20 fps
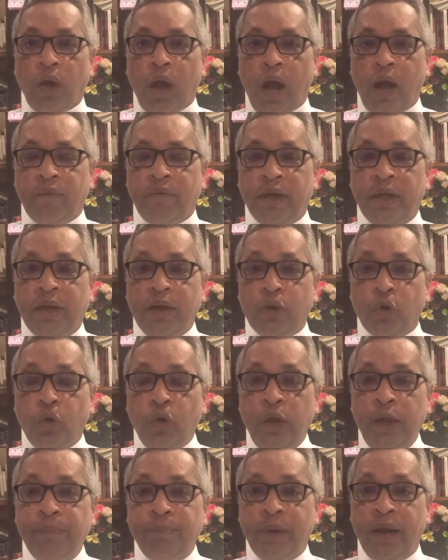அவர்
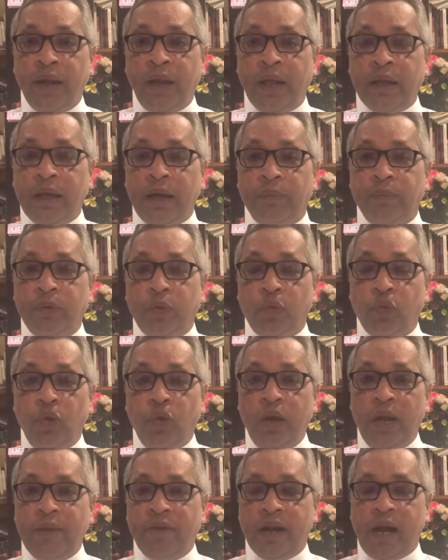குடிப்பழக்கம்
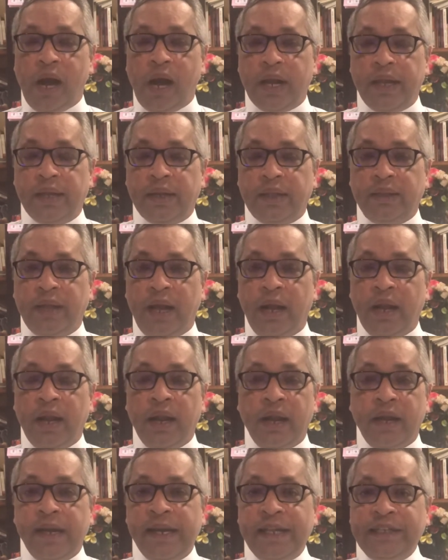உள்ளவராக இருந்தால்
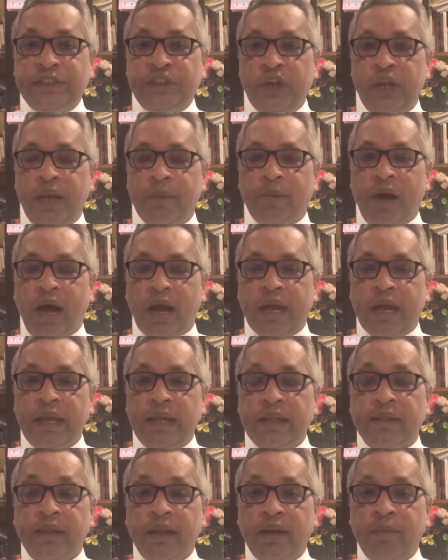நிச்சயமாக
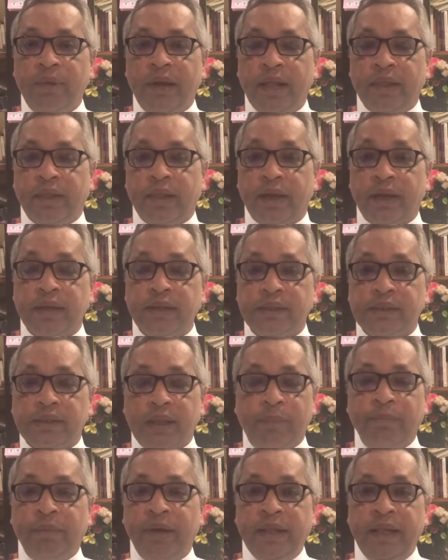திருமணத்திற்கு
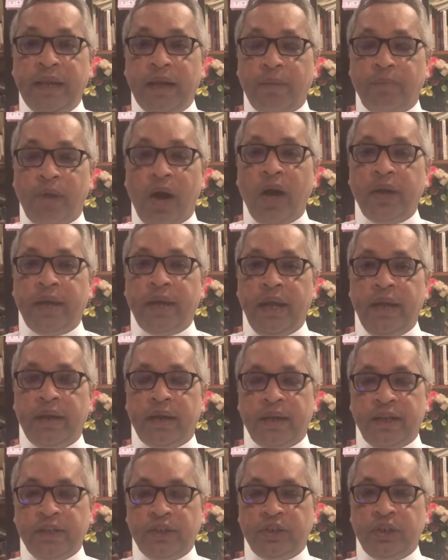சம்மதிக்க மாட்டேன்
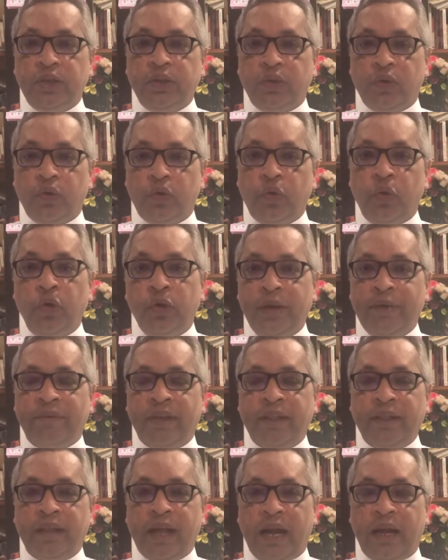என்று கூறி
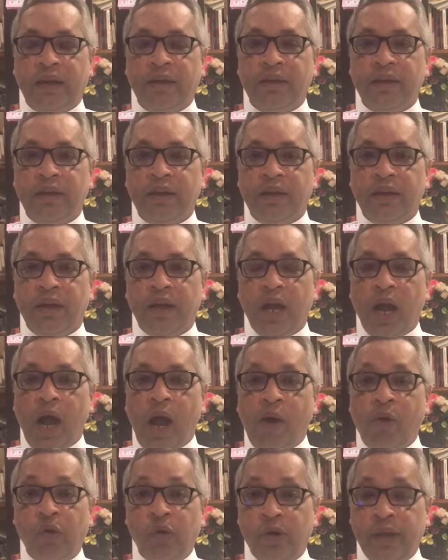வந்தாள்
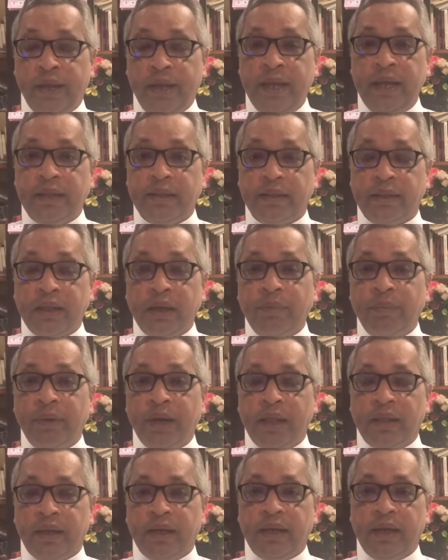அவளுடைய
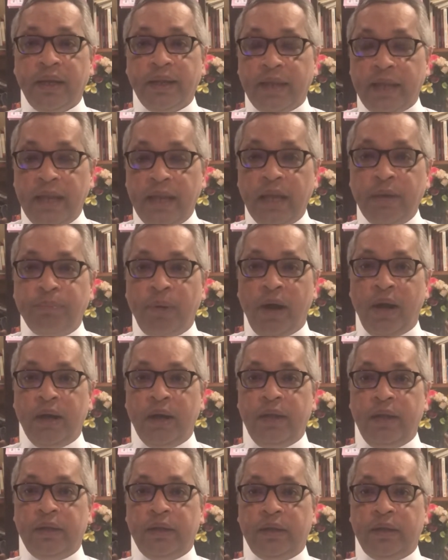திருமணத்திற்கு ஏற்பாடு